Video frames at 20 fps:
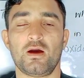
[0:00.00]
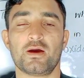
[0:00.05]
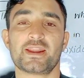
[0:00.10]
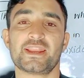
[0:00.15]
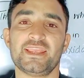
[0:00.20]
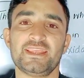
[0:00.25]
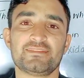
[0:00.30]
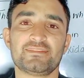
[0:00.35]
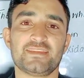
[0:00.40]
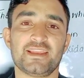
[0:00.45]

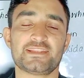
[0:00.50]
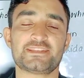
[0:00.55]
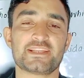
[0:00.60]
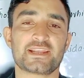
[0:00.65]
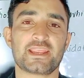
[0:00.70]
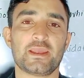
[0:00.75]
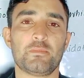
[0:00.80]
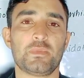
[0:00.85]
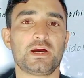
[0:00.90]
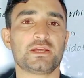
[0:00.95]
और इस लेक्चर
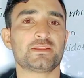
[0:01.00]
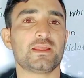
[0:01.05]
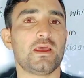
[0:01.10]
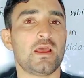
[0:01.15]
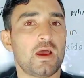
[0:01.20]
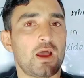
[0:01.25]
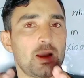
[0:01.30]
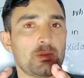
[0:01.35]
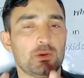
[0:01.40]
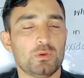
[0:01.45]
के बाद
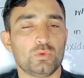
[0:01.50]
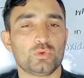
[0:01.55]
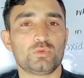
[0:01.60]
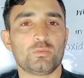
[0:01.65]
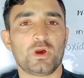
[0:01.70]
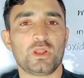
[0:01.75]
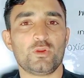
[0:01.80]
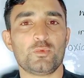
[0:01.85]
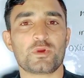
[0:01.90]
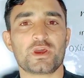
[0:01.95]
आप खुद
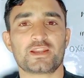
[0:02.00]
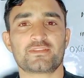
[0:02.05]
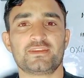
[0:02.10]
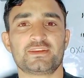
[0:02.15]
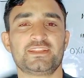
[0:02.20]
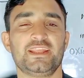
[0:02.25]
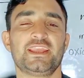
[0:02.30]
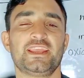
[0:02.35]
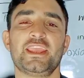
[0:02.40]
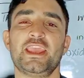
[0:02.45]
मालूम कर
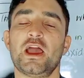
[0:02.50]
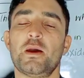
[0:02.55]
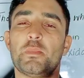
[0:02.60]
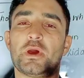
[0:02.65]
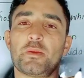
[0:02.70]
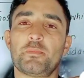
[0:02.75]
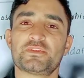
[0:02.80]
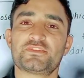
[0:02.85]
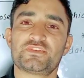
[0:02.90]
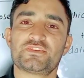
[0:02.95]
सकते हैं कि
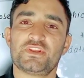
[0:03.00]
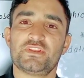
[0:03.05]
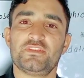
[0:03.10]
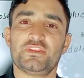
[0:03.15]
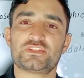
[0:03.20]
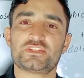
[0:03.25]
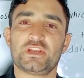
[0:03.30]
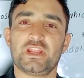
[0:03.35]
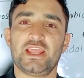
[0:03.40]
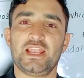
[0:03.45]
हमारे पास
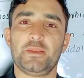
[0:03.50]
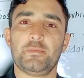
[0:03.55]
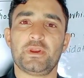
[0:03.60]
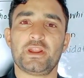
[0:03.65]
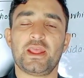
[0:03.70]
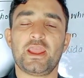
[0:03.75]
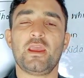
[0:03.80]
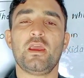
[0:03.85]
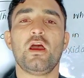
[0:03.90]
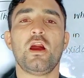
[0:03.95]
ट्रांजिशन
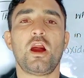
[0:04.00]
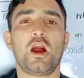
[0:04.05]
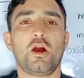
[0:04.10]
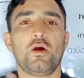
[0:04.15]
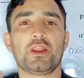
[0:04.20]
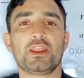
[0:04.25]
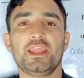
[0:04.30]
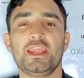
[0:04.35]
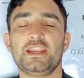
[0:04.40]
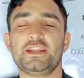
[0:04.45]
एलिमेंट है
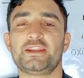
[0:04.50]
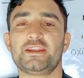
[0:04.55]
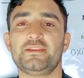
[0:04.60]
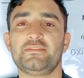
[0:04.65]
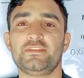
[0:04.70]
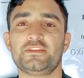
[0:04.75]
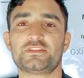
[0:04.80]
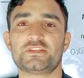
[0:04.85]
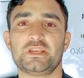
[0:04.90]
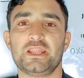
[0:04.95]
और ये
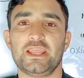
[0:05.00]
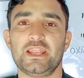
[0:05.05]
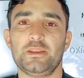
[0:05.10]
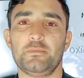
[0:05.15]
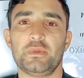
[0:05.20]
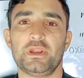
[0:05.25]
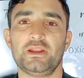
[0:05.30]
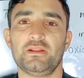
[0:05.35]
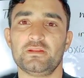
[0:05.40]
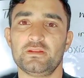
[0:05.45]
ट्रांजिशन
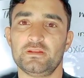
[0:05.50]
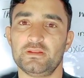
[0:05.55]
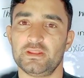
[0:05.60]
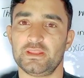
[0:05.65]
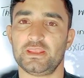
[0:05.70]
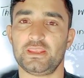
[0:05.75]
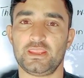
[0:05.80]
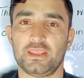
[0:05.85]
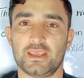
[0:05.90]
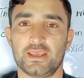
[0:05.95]
एलिमेंट
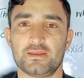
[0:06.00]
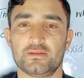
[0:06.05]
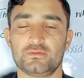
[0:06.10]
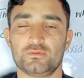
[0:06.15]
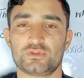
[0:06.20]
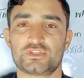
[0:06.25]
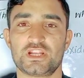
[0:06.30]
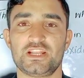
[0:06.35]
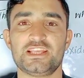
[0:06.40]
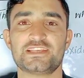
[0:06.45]
नहीं है
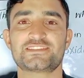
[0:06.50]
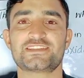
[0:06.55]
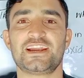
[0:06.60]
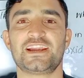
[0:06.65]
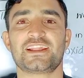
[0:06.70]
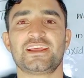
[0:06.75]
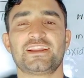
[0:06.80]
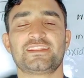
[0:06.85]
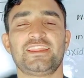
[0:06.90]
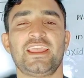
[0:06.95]
तो चलिए
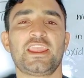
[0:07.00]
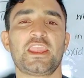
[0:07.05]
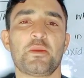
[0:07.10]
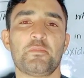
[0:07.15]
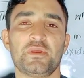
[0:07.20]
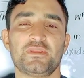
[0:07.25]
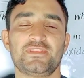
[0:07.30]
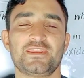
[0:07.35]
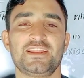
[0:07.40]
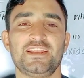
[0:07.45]
स्टार्ट करते हैं कि
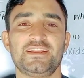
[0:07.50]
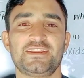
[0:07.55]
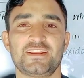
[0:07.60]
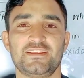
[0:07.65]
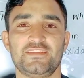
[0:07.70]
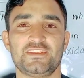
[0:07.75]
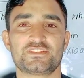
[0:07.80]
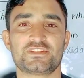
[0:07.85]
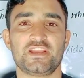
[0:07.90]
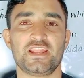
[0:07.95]
बेसिकली
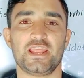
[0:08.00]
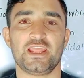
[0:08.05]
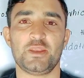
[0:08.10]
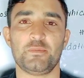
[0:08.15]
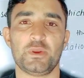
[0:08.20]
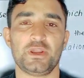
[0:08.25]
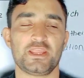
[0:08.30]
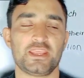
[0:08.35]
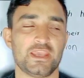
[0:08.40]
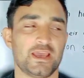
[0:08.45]
ट्रांजिशन
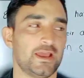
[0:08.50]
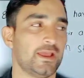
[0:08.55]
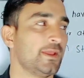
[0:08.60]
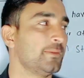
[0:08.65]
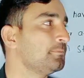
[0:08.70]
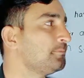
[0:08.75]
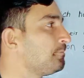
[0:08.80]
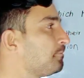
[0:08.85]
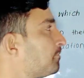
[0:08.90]
एलिमेंट क्या है